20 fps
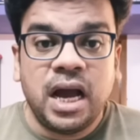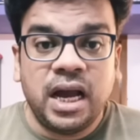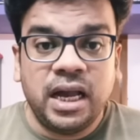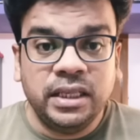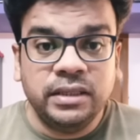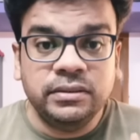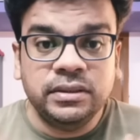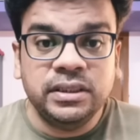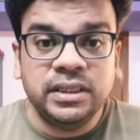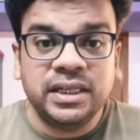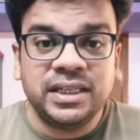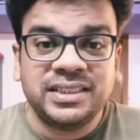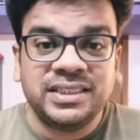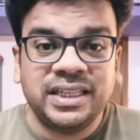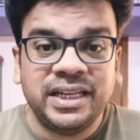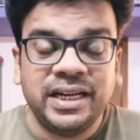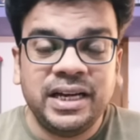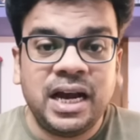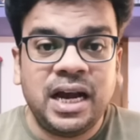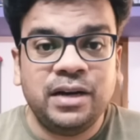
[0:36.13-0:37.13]
அது வந்து
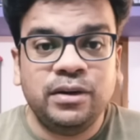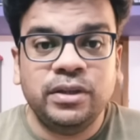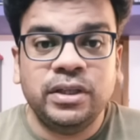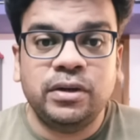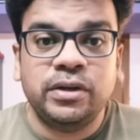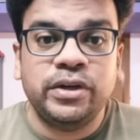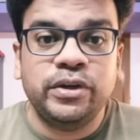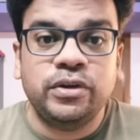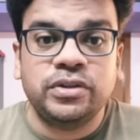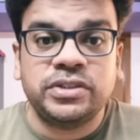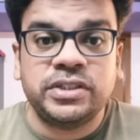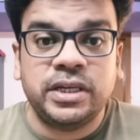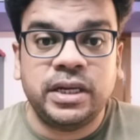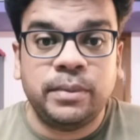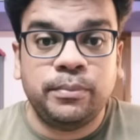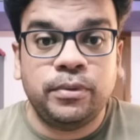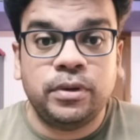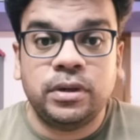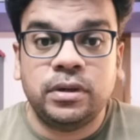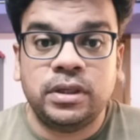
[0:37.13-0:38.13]
சரி நானும் வந்து அவட்ட
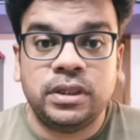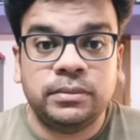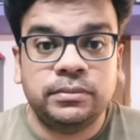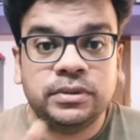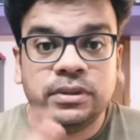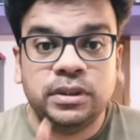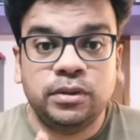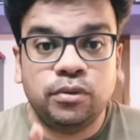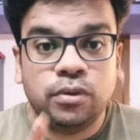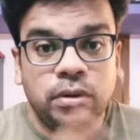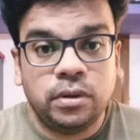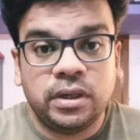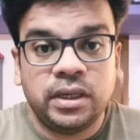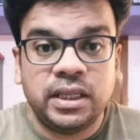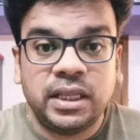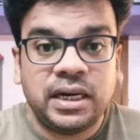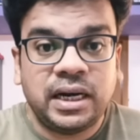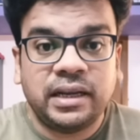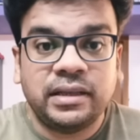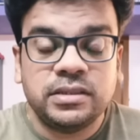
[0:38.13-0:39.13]
யோசிச்சேன் போன வட்டம் வந்து ஒரு
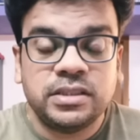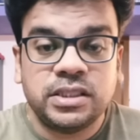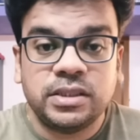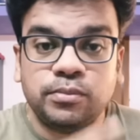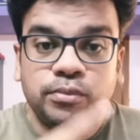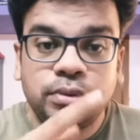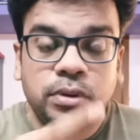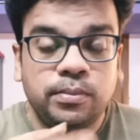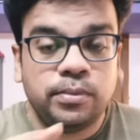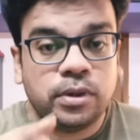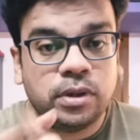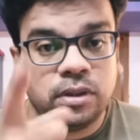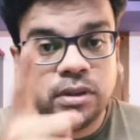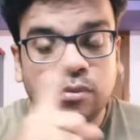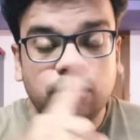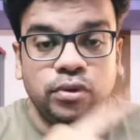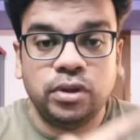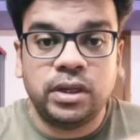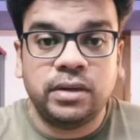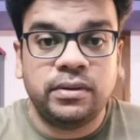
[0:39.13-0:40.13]
வட்டம் தான் நடந்துச்சு போன
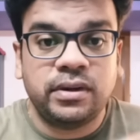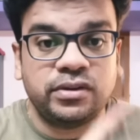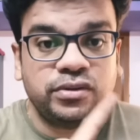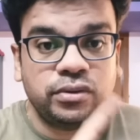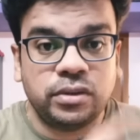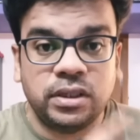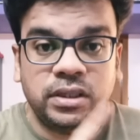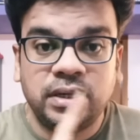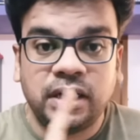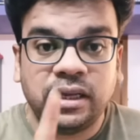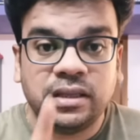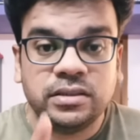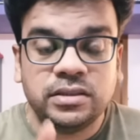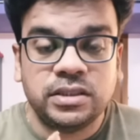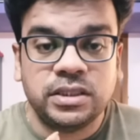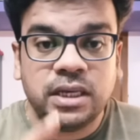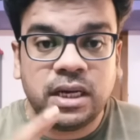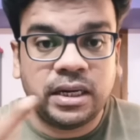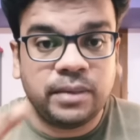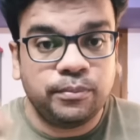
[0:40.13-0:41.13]
வட்டம் முந்தின வாரம் சொன்னது
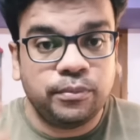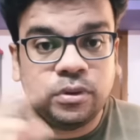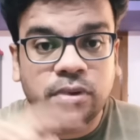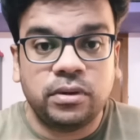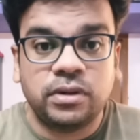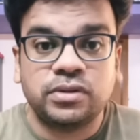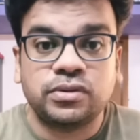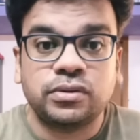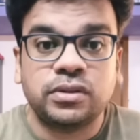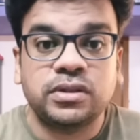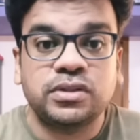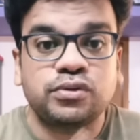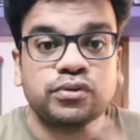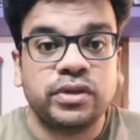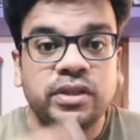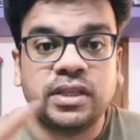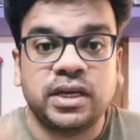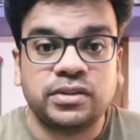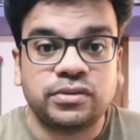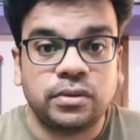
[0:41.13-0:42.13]
நடந்துச்சு ஆனால் போன வட்டம் சொன்னது
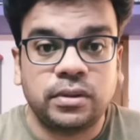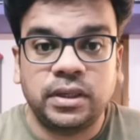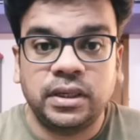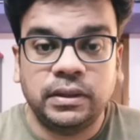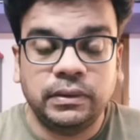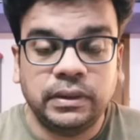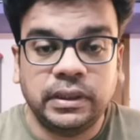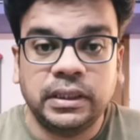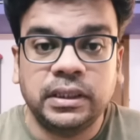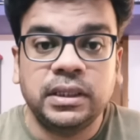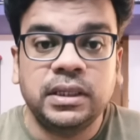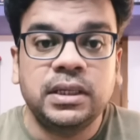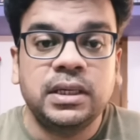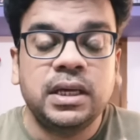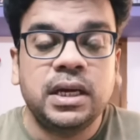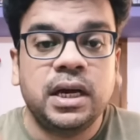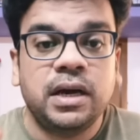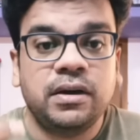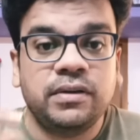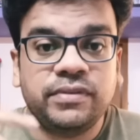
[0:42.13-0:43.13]
சுனிதா சொல்ல அவர்
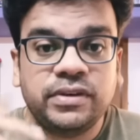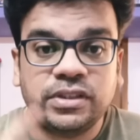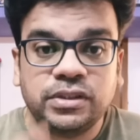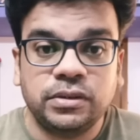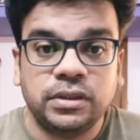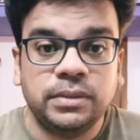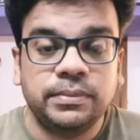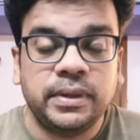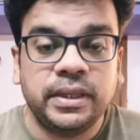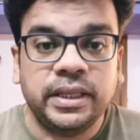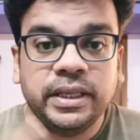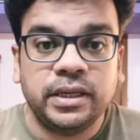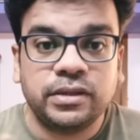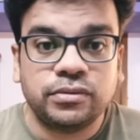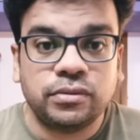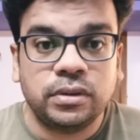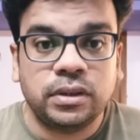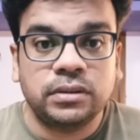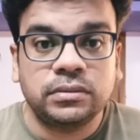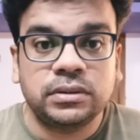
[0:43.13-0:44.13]
அவர் ஃபஸ்ட்டு வந்து
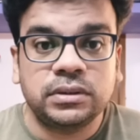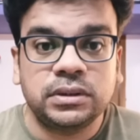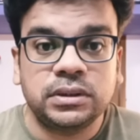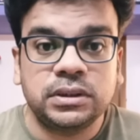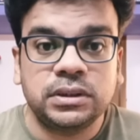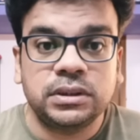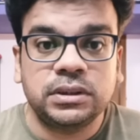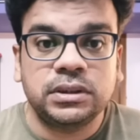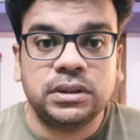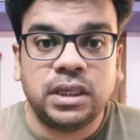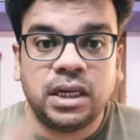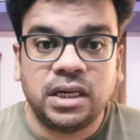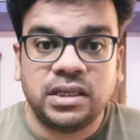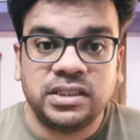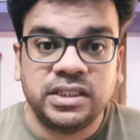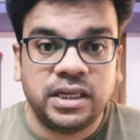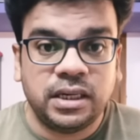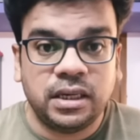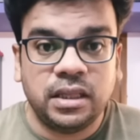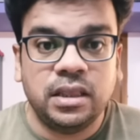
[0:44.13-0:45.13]
பார்த்தீங்கன்னா சொன்னது வந்து
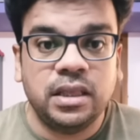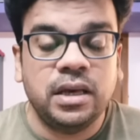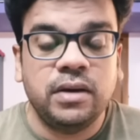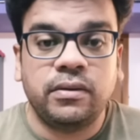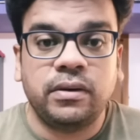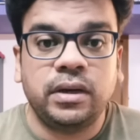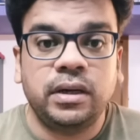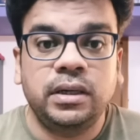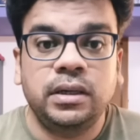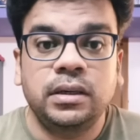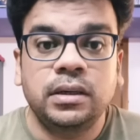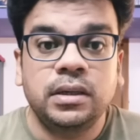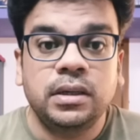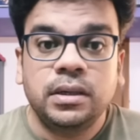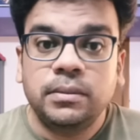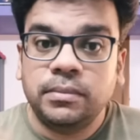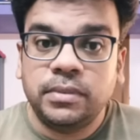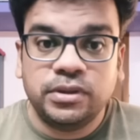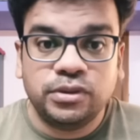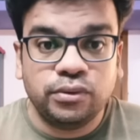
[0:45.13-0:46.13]
ஆர்ஜே ஆனந்தி அவர்கள்
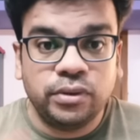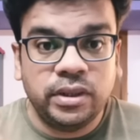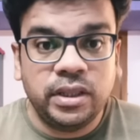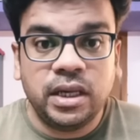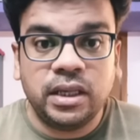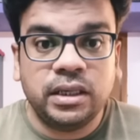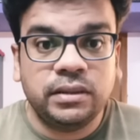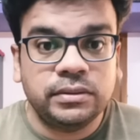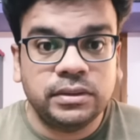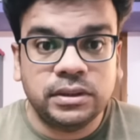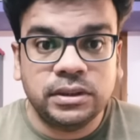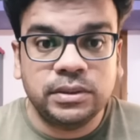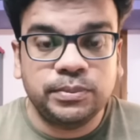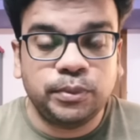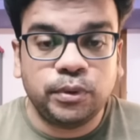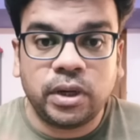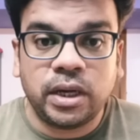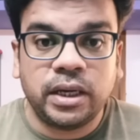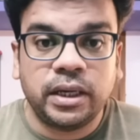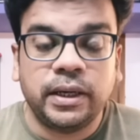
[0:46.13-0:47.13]
பட் சுனிதா தான் வந்து
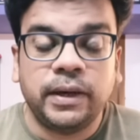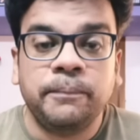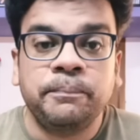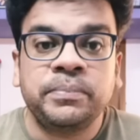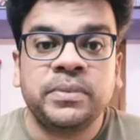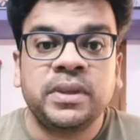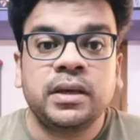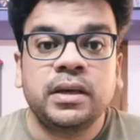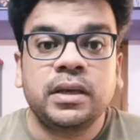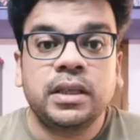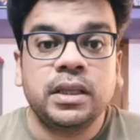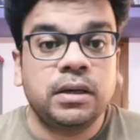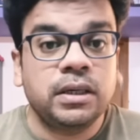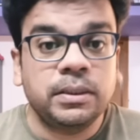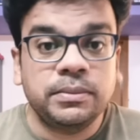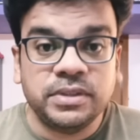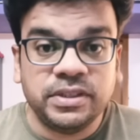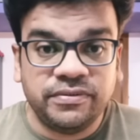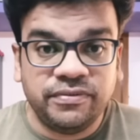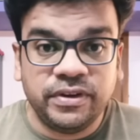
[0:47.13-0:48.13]
போனாங்க இந்த
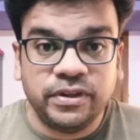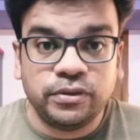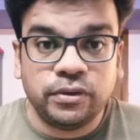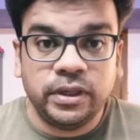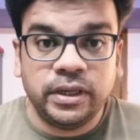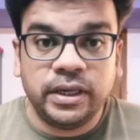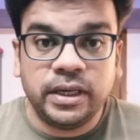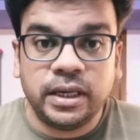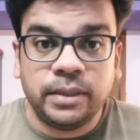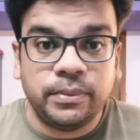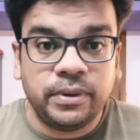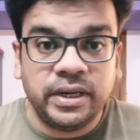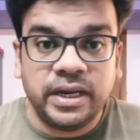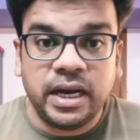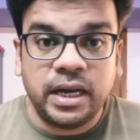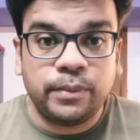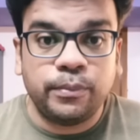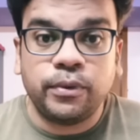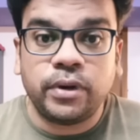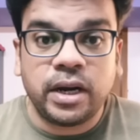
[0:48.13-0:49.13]
வட்டம் ஜெஃப்ரி சொல்லியிருக்காரு பட்
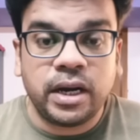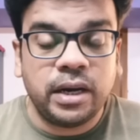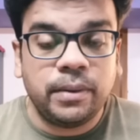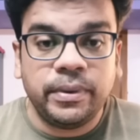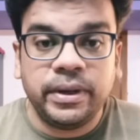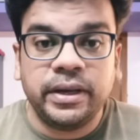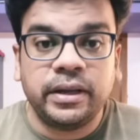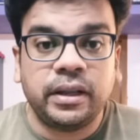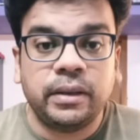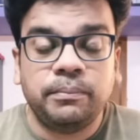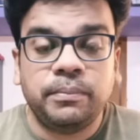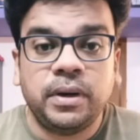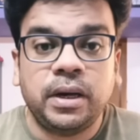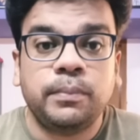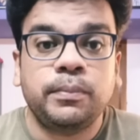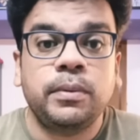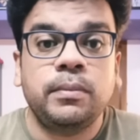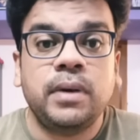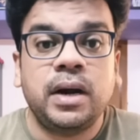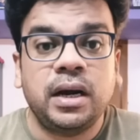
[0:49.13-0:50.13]
யார் போகிறாங்க அப்படிங்கிறத
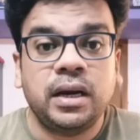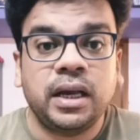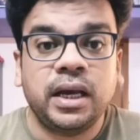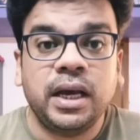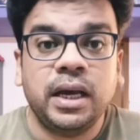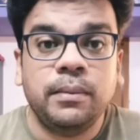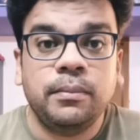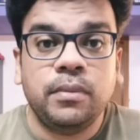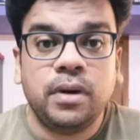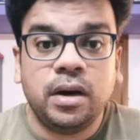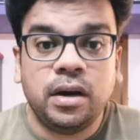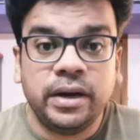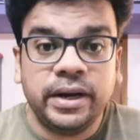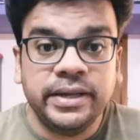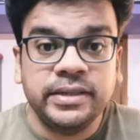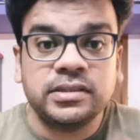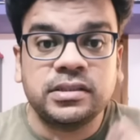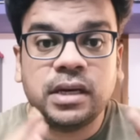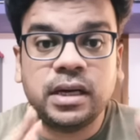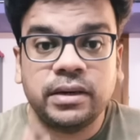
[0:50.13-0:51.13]
பார்ப்போம் ஆனால்
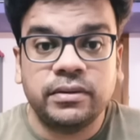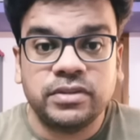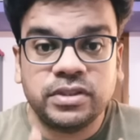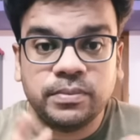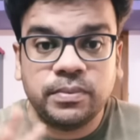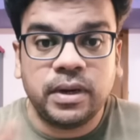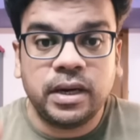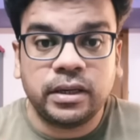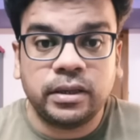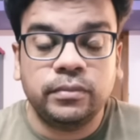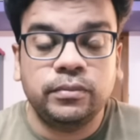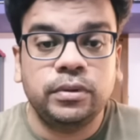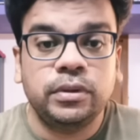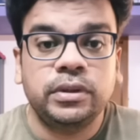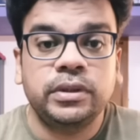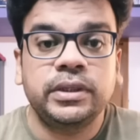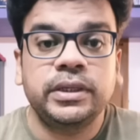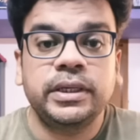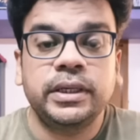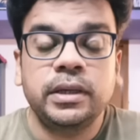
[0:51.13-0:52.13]
மார்னிங் சாங்கை வச்சு பார்க்கும்
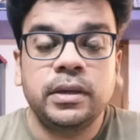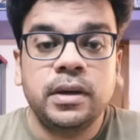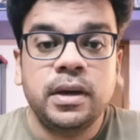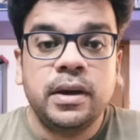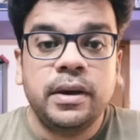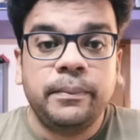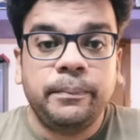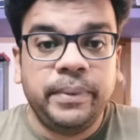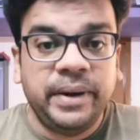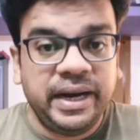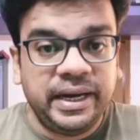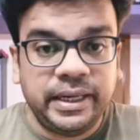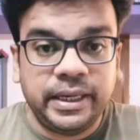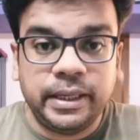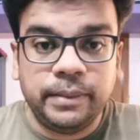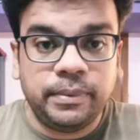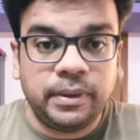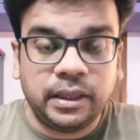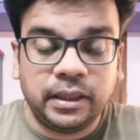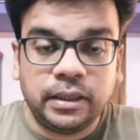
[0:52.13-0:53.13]
பொழுது
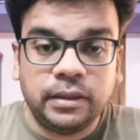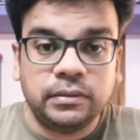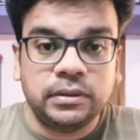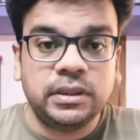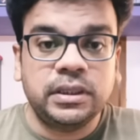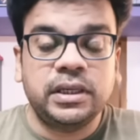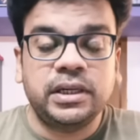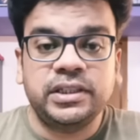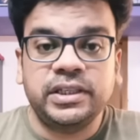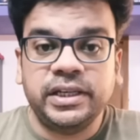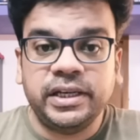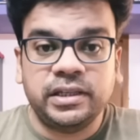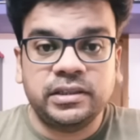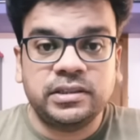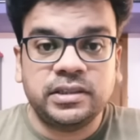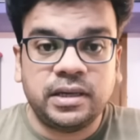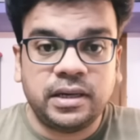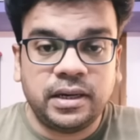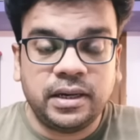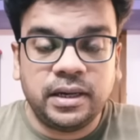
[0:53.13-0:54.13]
பேட்டை படத்தில் வந்து
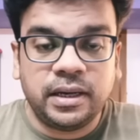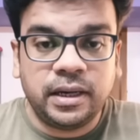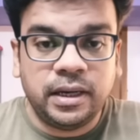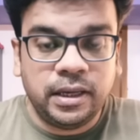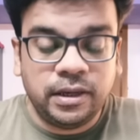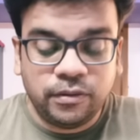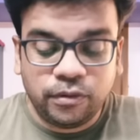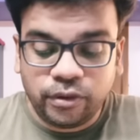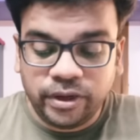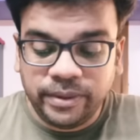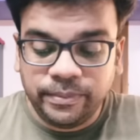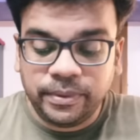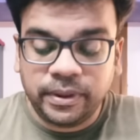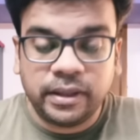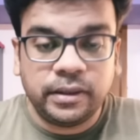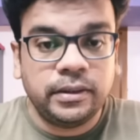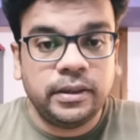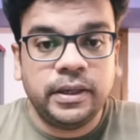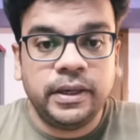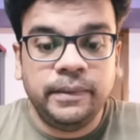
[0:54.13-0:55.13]
ரஜினிகாந்த் சார் இருக்கார்ல அவருடைய
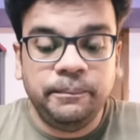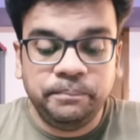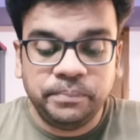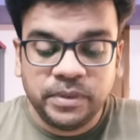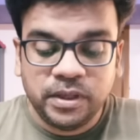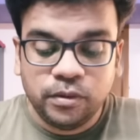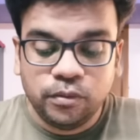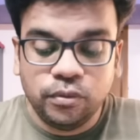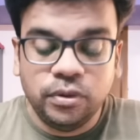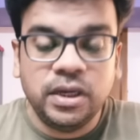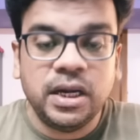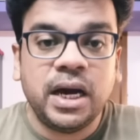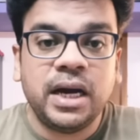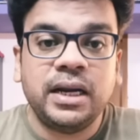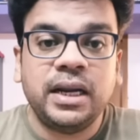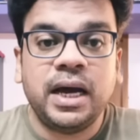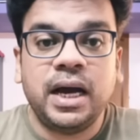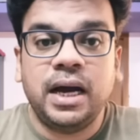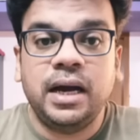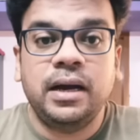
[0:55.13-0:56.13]
படத்தில்
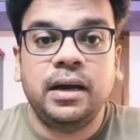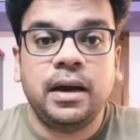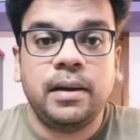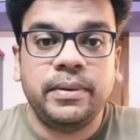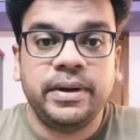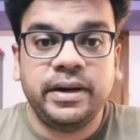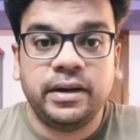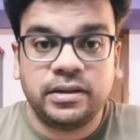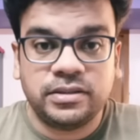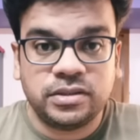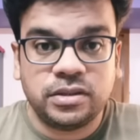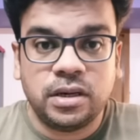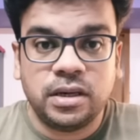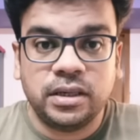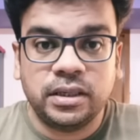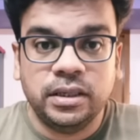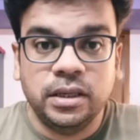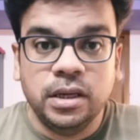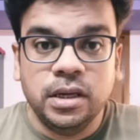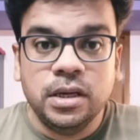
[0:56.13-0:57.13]
உள்ளாலா அப்படின்ற சாங்